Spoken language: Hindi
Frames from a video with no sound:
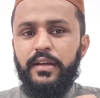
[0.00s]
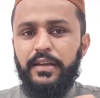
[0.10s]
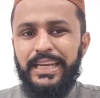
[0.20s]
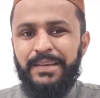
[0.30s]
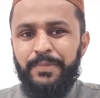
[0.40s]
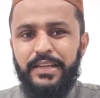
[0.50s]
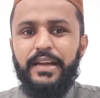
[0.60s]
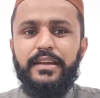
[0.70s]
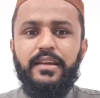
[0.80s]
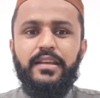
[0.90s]
लेबर
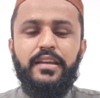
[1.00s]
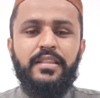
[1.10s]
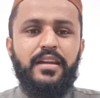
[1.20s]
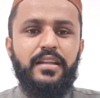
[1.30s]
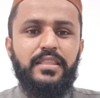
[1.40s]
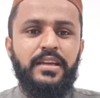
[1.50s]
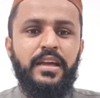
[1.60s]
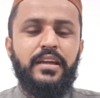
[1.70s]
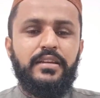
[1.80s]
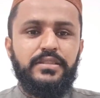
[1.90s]
कैटेगरी के अंदर आते
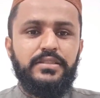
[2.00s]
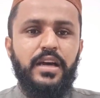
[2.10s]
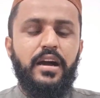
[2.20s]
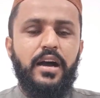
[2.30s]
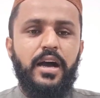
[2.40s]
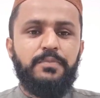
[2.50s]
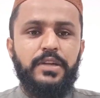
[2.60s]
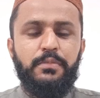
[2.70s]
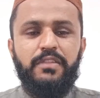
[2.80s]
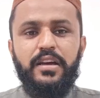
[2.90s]
हैं या आप
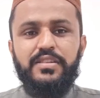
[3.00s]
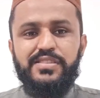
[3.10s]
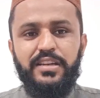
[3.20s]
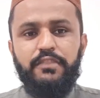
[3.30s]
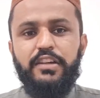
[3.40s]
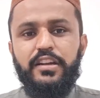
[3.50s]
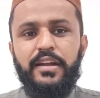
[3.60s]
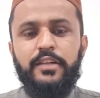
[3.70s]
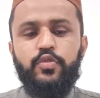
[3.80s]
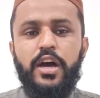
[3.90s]
जनाबे वाला अगर स्किल
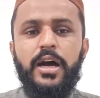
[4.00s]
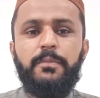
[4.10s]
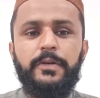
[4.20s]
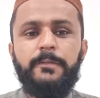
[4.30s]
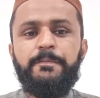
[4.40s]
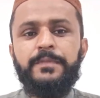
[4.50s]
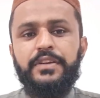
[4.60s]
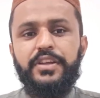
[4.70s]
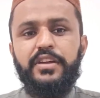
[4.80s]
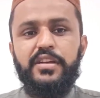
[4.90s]
वर्कर हैं तो आप
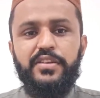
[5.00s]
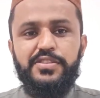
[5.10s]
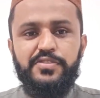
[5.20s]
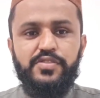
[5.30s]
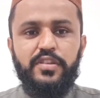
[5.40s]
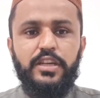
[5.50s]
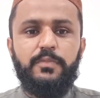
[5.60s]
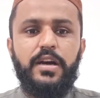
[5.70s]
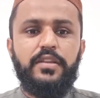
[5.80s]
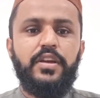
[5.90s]
डिग्री अटेस्टेशन के
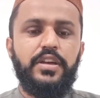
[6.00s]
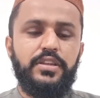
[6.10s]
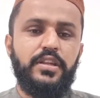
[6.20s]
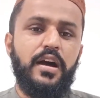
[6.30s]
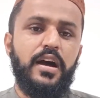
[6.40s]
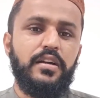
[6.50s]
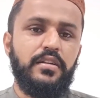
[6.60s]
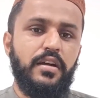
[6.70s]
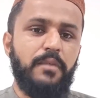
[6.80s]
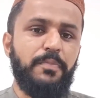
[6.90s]
बाद इधर
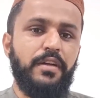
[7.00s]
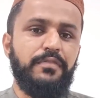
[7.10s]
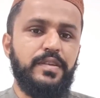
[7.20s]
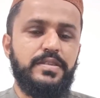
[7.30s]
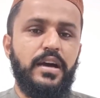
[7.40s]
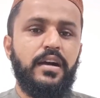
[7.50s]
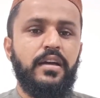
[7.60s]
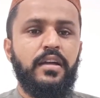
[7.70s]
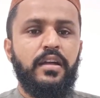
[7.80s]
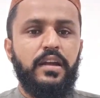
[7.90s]
आकर अपना वीजा
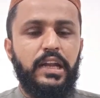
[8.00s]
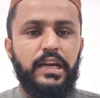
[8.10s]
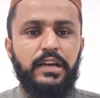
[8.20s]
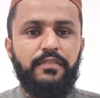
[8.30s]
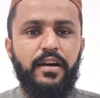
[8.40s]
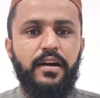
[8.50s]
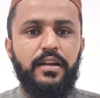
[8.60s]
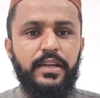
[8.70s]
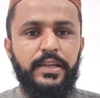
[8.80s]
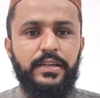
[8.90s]
लगवा
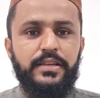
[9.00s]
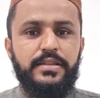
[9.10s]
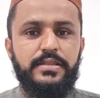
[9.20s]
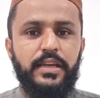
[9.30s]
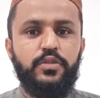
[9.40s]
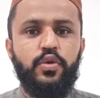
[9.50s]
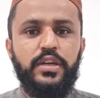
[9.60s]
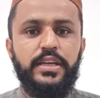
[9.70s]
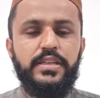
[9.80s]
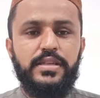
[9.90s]
लें सही हो
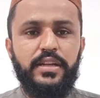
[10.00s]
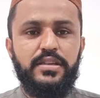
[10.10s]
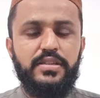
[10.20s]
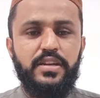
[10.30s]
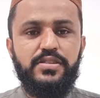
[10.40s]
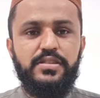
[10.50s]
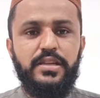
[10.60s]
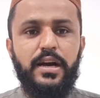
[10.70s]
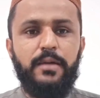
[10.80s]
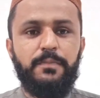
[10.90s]
गया ये सारी की सारी
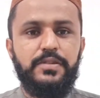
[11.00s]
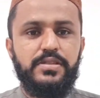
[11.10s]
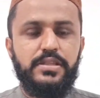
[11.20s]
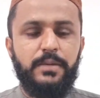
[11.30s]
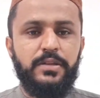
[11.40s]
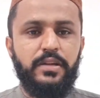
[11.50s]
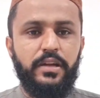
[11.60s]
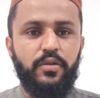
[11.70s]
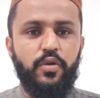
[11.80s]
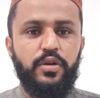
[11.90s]
चीजें आप समझ
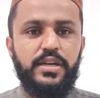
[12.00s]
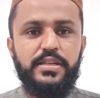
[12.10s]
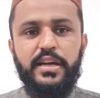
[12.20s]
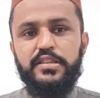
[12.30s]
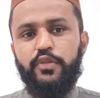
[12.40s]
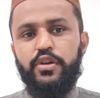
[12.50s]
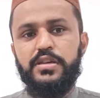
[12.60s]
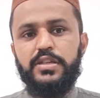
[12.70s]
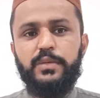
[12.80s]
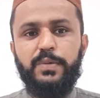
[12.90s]
लें ओके जी नेक्स्ट वीडियो
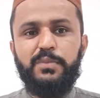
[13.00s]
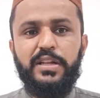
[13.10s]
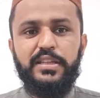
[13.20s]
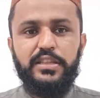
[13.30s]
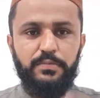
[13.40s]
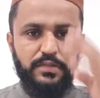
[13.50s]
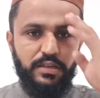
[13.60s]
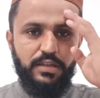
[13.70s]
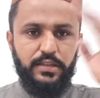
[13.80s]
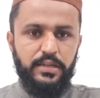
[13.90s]
के साथ फिर मिलते हैं तब
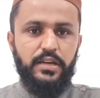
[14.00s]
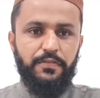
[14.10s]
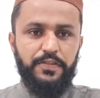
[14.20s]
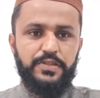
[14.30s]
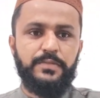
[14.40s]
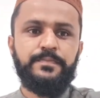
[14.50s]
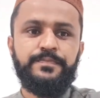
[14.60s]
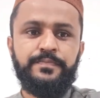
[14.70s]
तक के लिए अल्लाह हाफिज